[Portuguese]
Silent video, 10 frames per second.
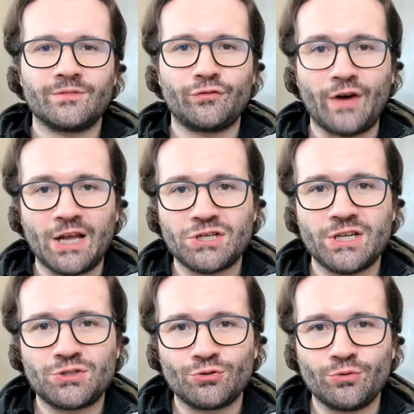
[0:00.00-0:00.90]
Fala
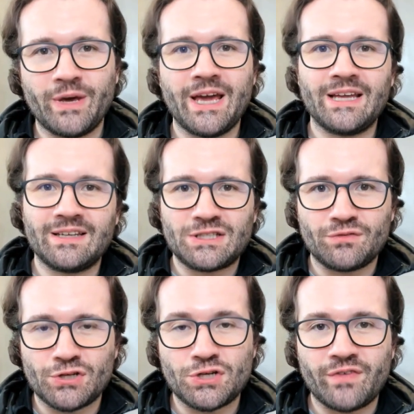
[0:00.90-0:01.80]
gente, tudo bem? Nesse
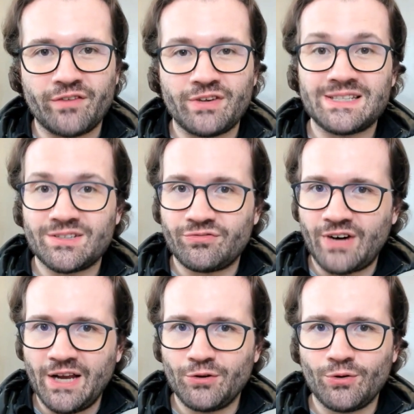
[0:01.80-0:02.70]
vídeo a gente vai ver se
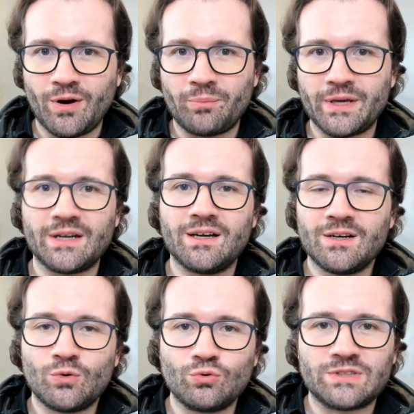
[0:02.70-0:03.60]
vale ou não a pena
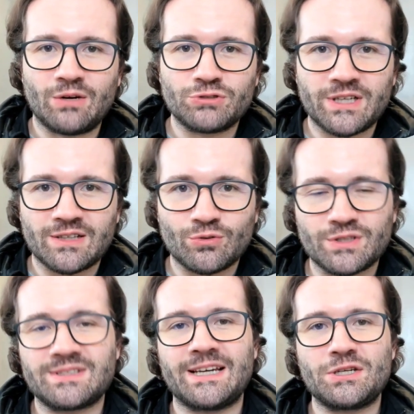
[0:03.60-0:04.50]
usar um gerador
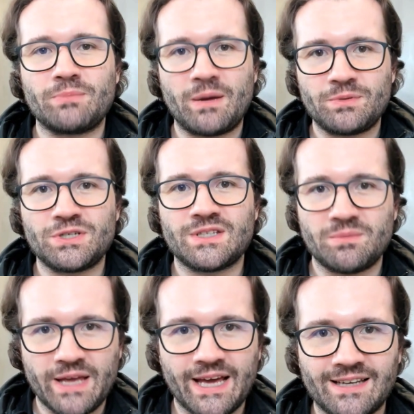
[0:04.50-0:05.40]
de sitemap
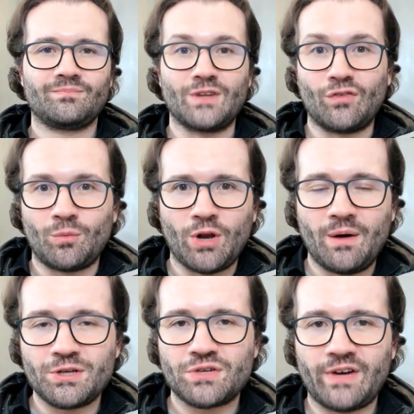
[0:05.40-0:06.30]
XML. Então vamos lá,
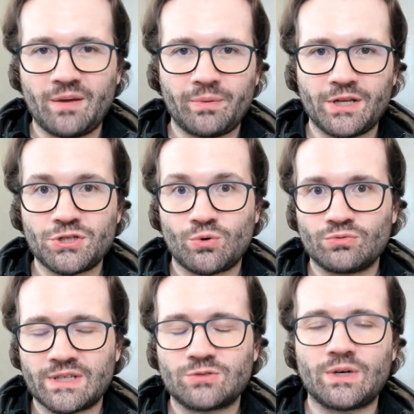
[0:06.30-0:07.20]
acho que vale a pena a gente
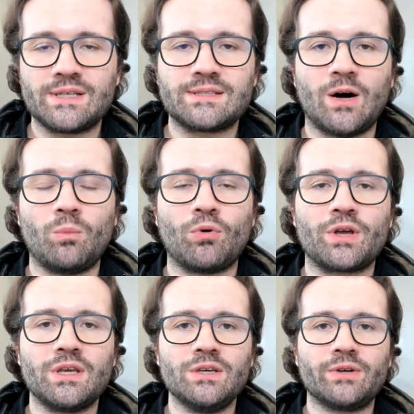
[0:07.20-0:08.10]
contextualizar um
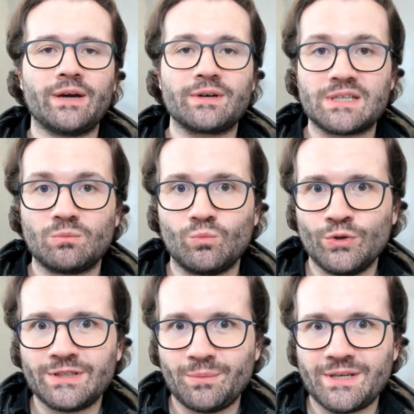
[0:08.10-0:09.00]
pouquinho, né? Eu recebo
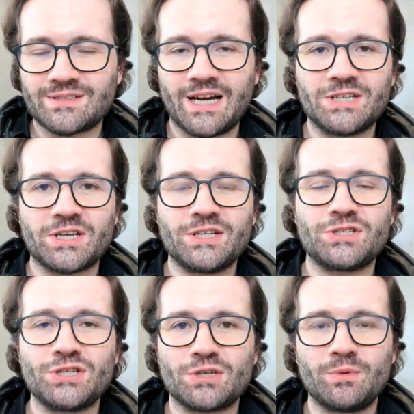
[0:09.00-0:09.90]
muita mensagem aí de
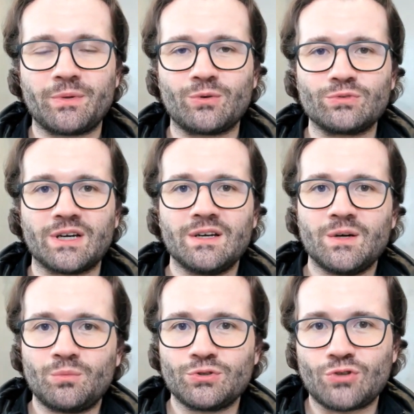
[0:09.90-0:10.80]
gente que me pergunta,
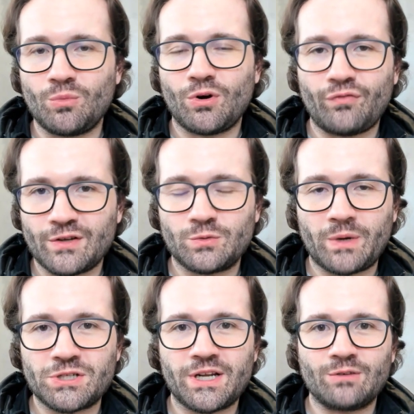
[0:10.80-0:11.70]
putz, como que eu faço
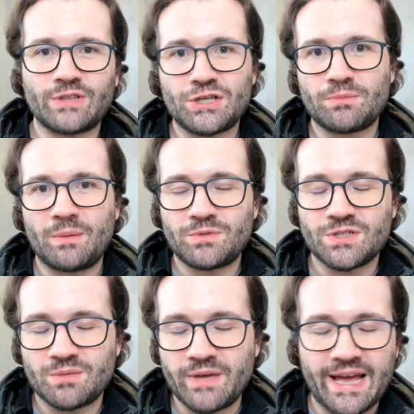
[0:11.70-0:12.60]
para gerar um sitemap
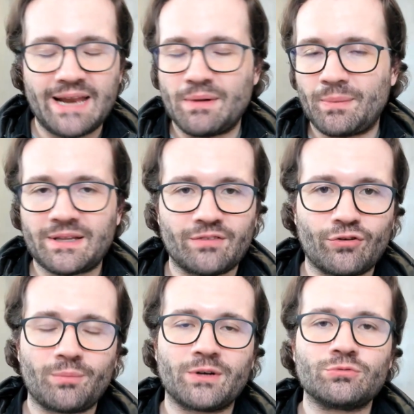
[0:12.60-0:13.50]
XML? Minha
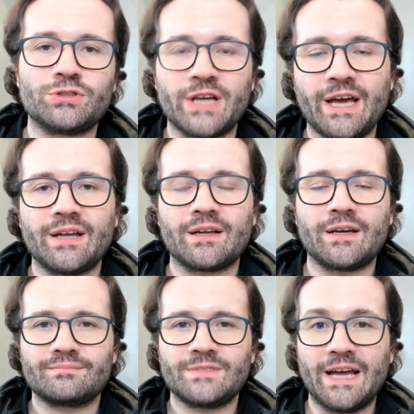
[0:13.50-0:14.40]
plataforma não gera,
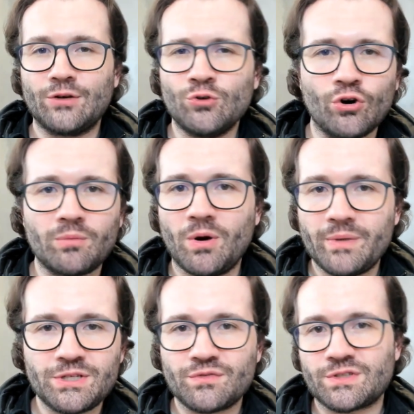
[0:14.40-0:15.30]
né? E aí
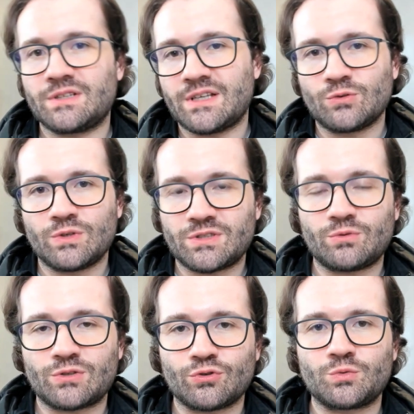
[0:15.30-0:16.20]
normalmente você tem duas
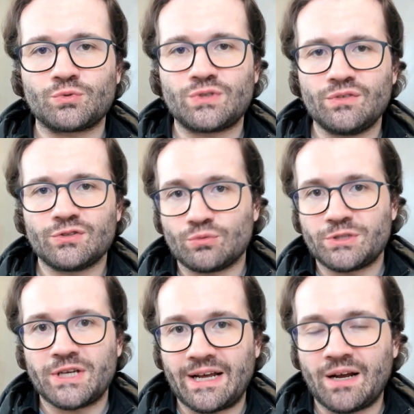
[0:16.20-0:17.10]
situações possíveis, uma
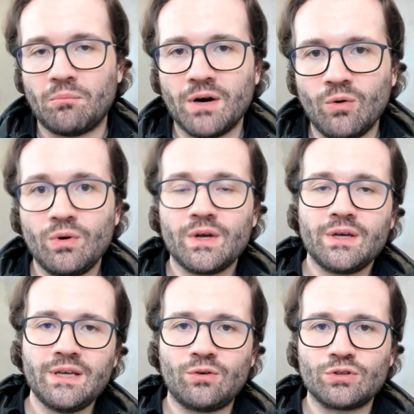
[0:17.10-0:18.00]
é gerar na mão
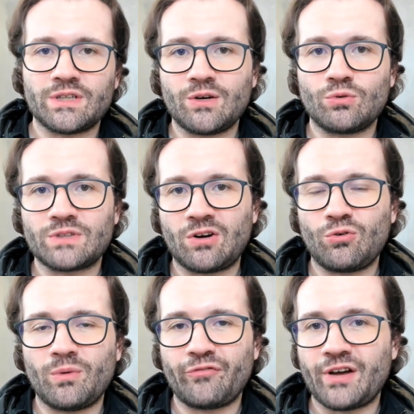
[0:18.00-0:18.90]
e a outra é encontrar
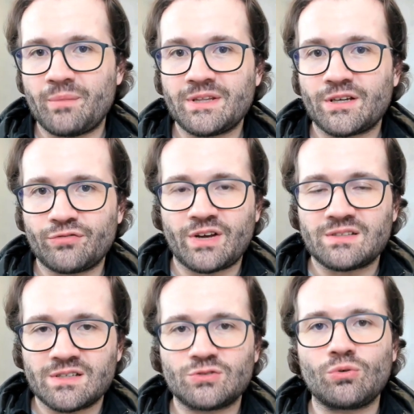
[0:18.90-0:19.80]
alguma ferramenta que
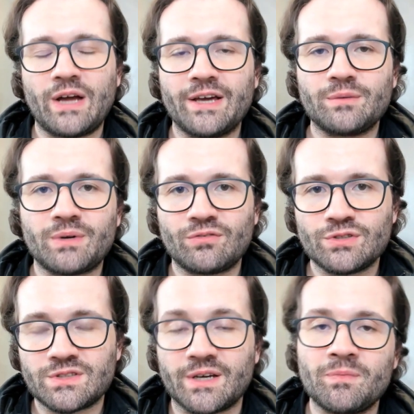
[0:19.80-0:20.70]
faça isso online para
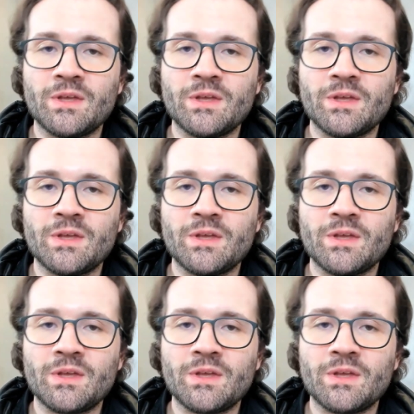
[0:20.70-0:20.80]
você.